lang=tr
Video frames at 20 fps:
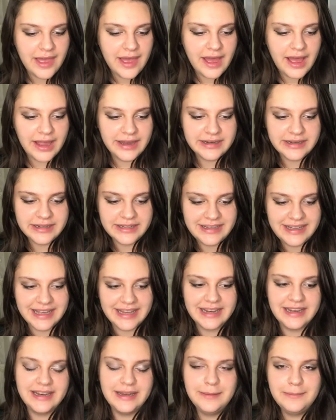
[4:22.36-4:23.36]
Hani
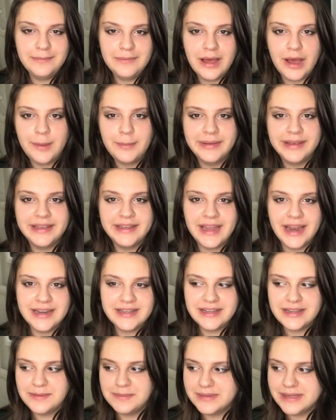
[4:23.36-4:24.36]
gerilim ama
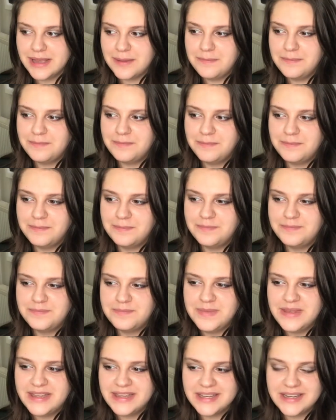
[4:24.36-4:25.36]
gerçekten mesela
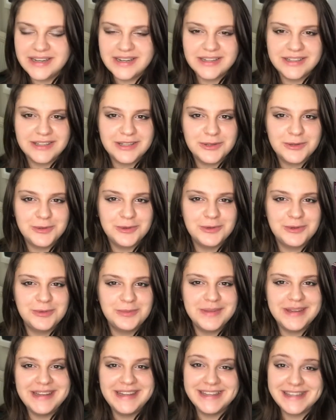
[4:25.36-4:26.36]
bir çıkırtı
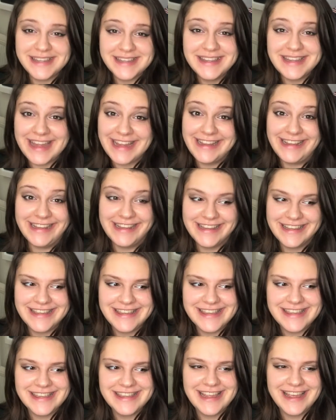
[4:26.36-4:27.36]
duyduğumda dizinin
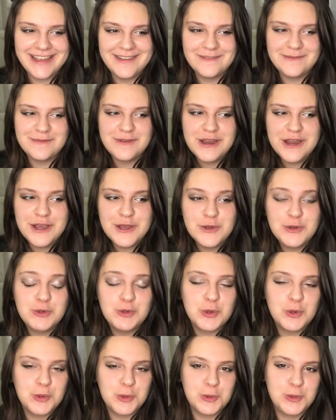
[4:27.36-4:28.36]
etkisindeyim.
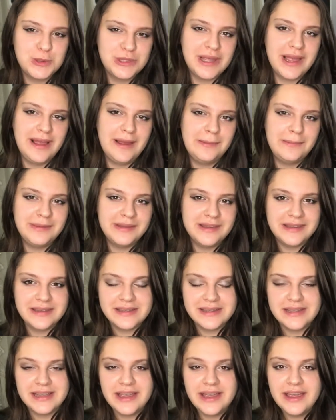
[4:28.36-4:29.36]
Çok güzel bir
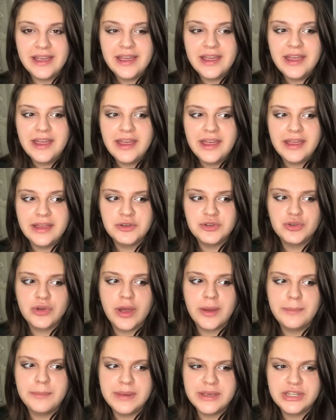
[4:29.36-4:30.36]
dizi. E, şu
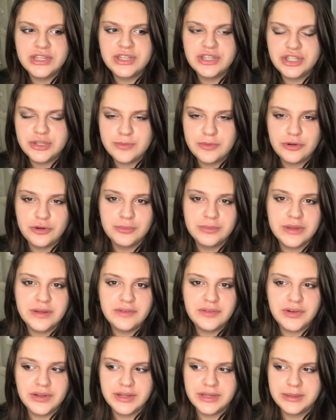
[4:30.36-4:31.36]
an 5. bölümde
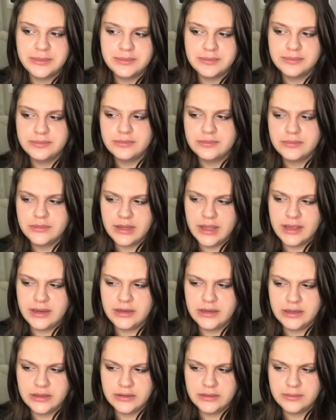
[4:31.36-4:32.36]
falanım.
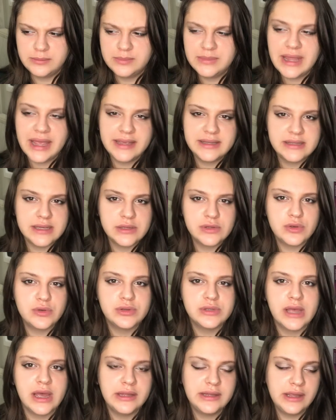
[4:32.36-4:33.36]
Yani tek sezon
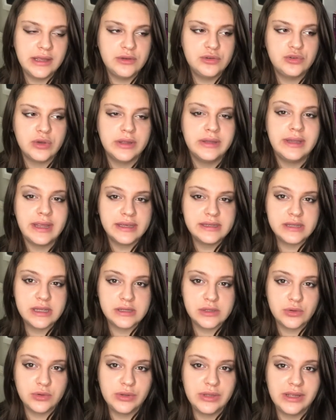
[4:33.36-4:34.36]
zaten şu an tek
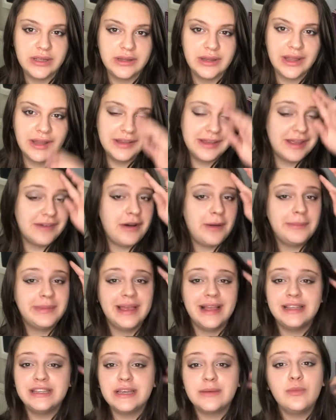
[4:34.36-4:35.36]
sezon yayınlanan Devamı
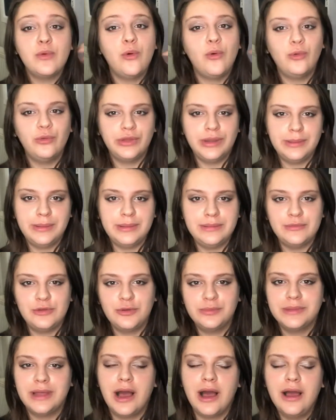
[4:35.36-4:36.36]
gelecek mi onu da
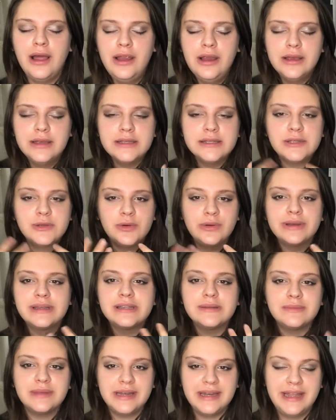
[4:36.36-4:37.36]
bilmiyorum. Daha son
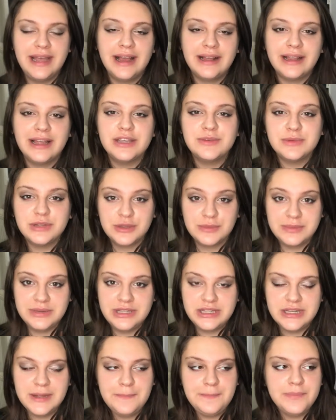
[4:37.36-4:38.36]
kısımlarına yaklaşmadığım
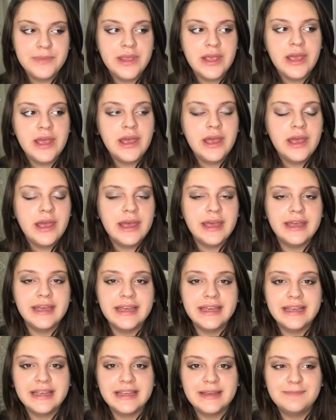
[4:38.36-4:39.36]
için. E,
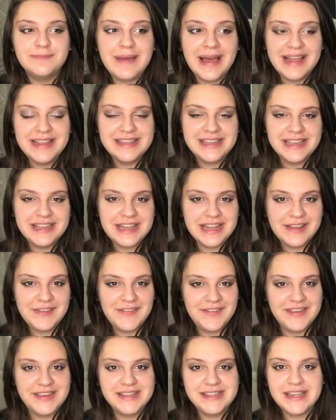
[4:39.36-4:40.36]
bence
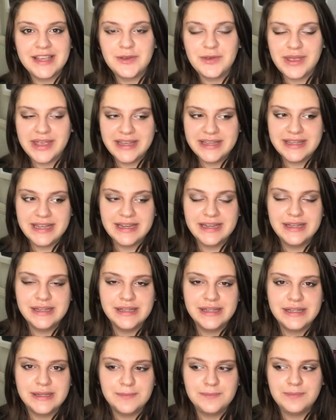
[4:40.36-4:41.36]
Netflix
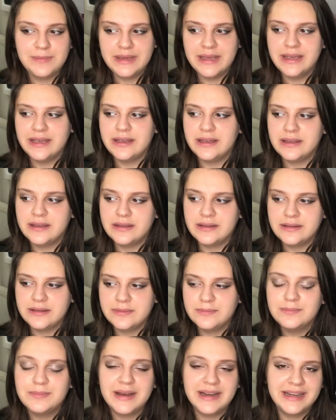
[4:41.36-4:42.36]
seviyeseniz bir
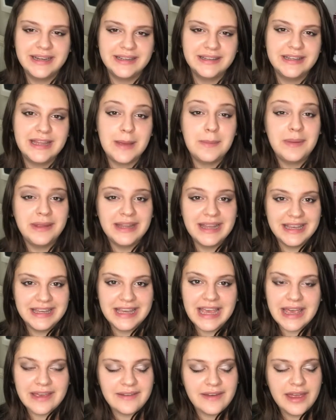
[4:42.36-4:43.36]
bakın
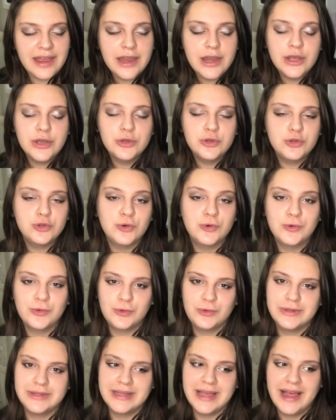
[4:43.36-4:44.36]
tepedeki eve.
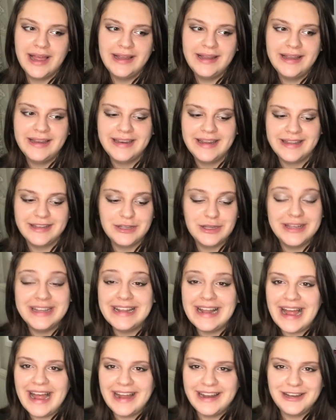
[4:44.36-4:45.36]
Çok güzel. Hani
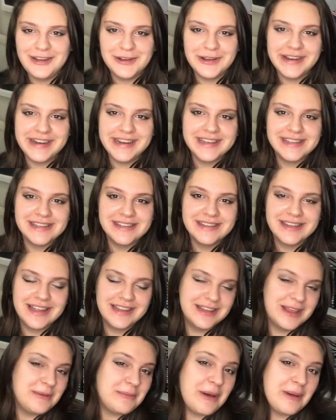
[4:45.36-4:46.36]
ilerliyor en
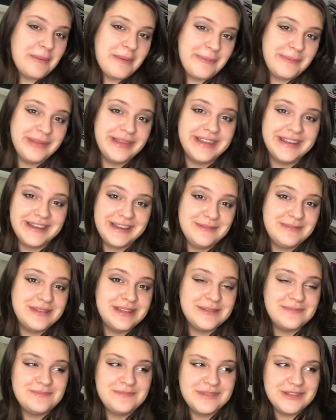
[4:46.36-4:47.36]
azından. Tamamen bitirdiğim
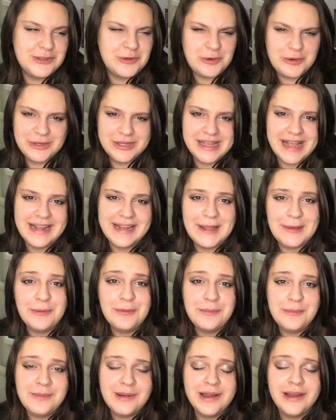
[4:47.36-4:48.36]
için çok güzel
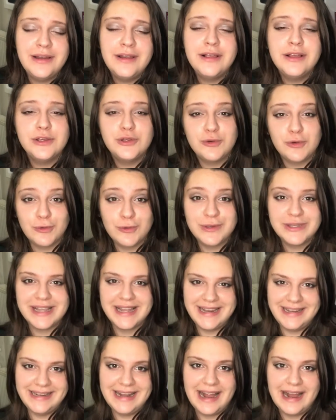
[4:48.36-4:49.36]
diyorum ama çok
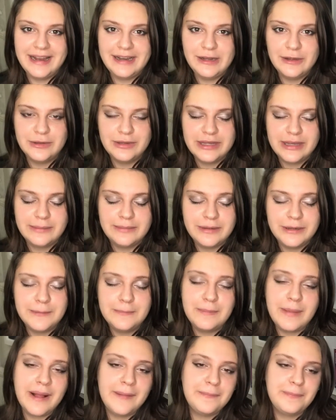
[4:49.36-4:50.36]
güzel ilerliyor
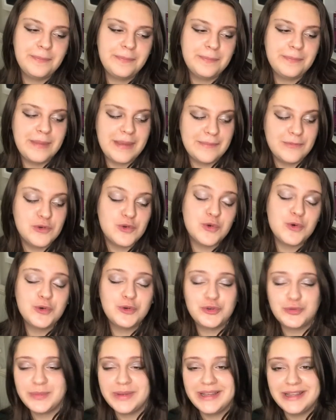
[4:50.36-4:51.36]
diyebilirim. Ben benim çok
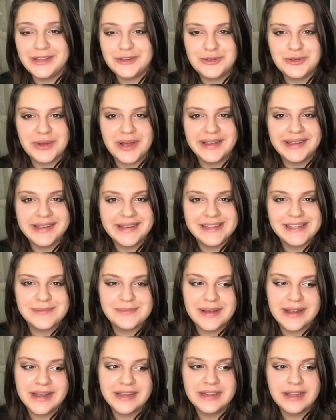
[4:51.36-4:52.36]
hoşuma gitti şu anki
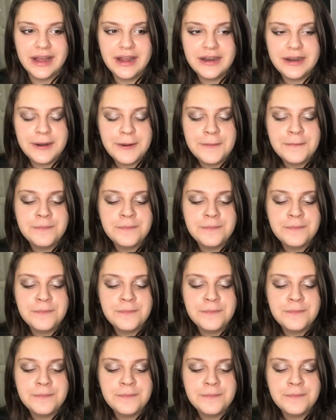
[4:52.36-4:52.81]
kısma kadar.